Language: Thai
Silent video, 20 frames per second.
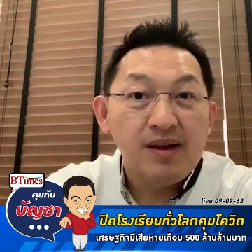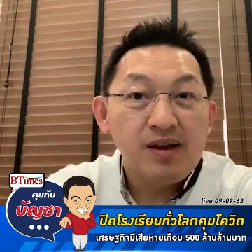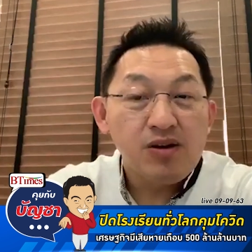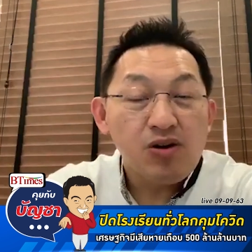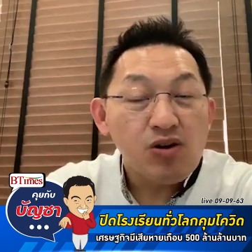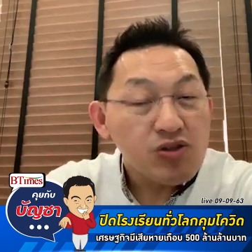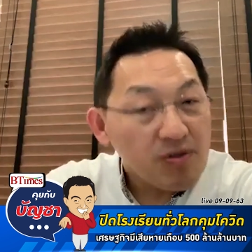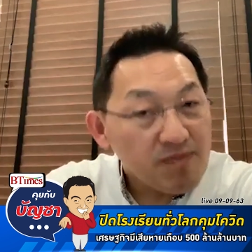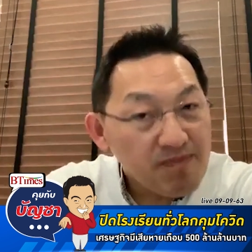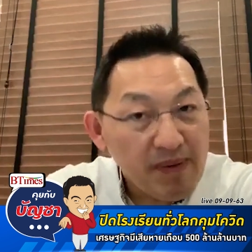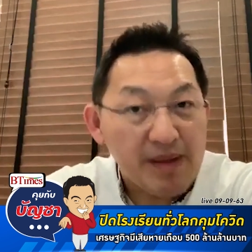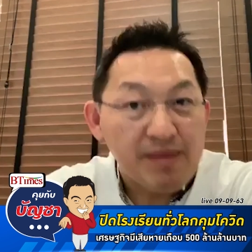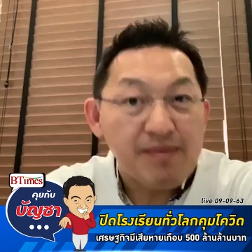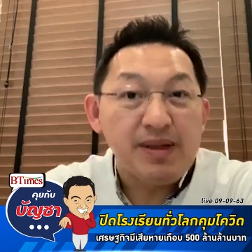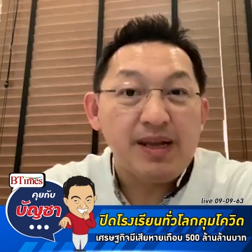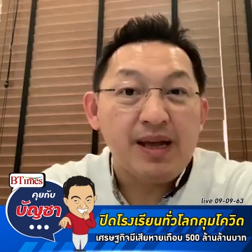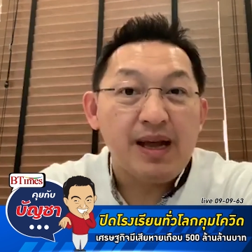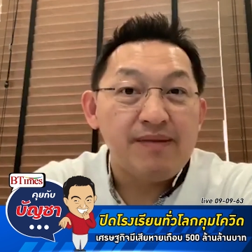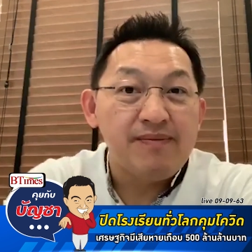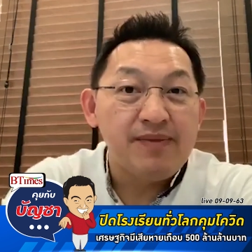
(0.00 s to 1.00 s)
ก็ต้องปิดเหมือน
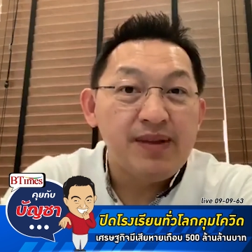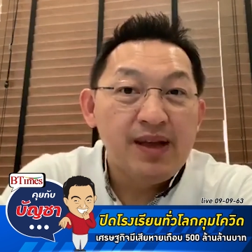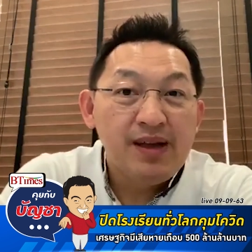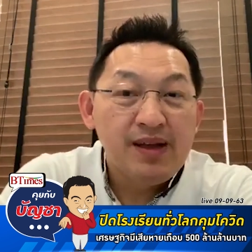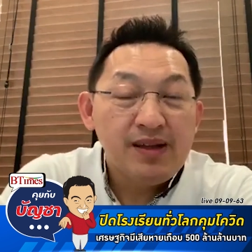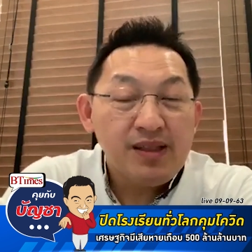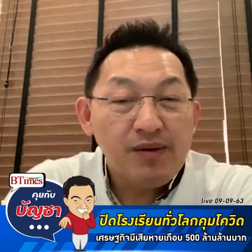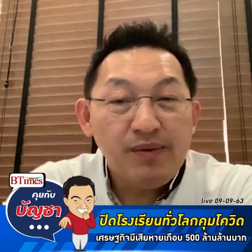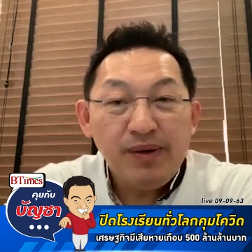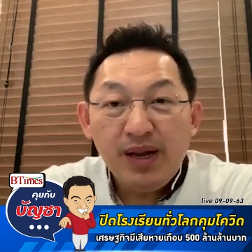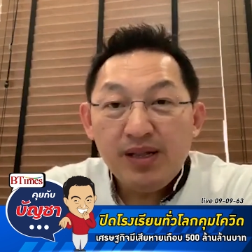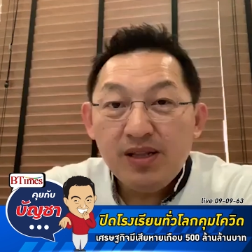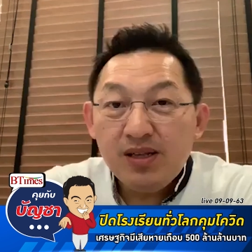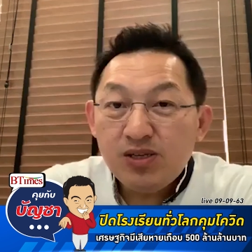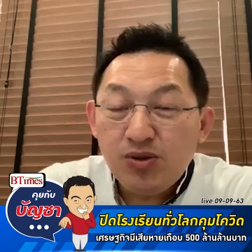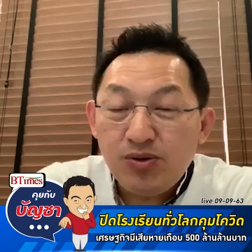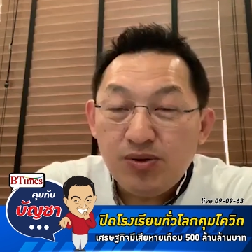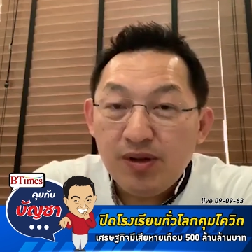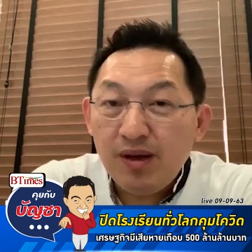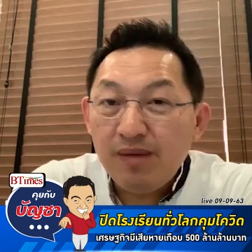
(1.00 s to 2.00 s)
กันแต่ว่าในที่สุ
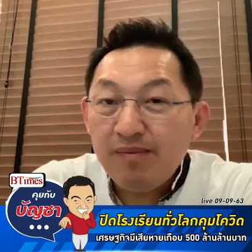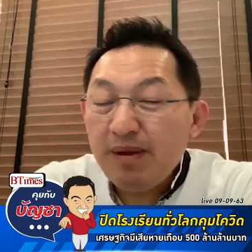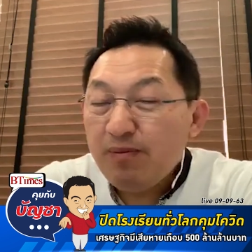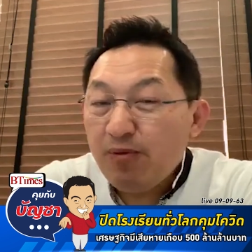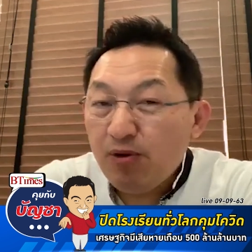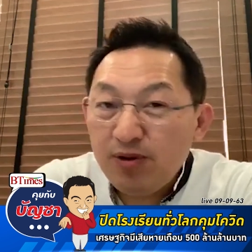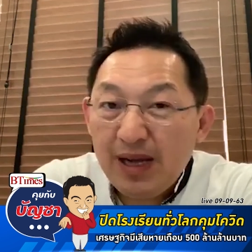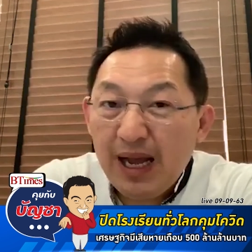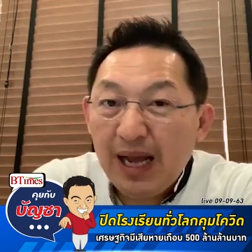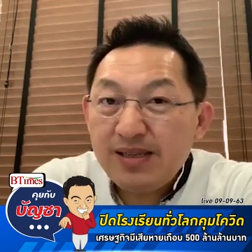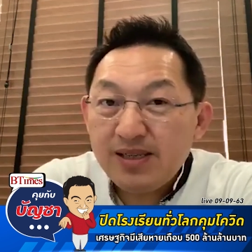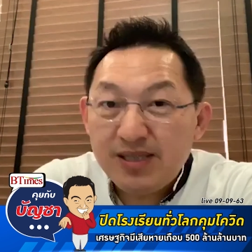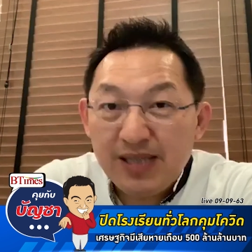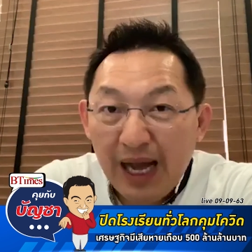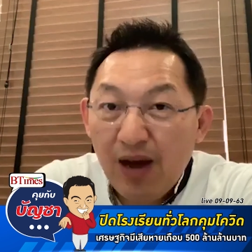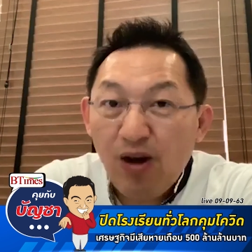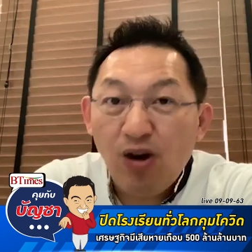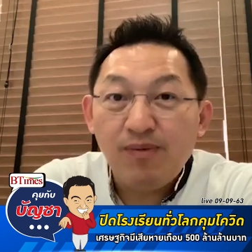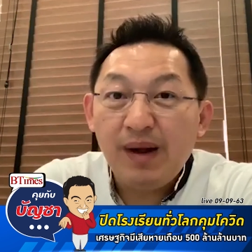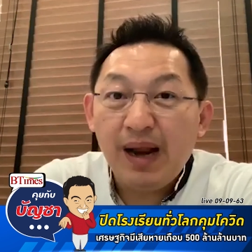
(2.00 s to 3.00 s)
ดเนี่ยมีผลการศึกษา
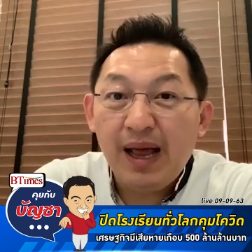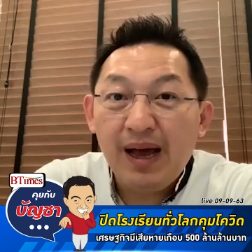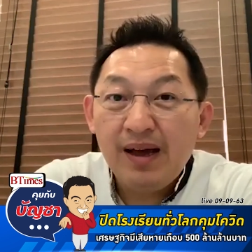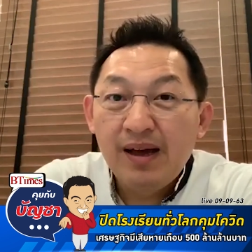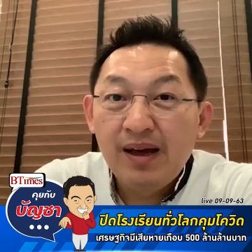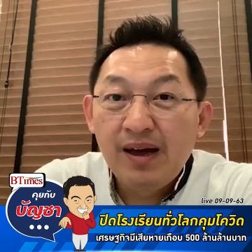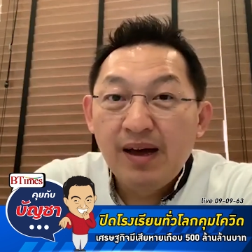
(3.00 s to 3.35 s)
ออกมาแล้ว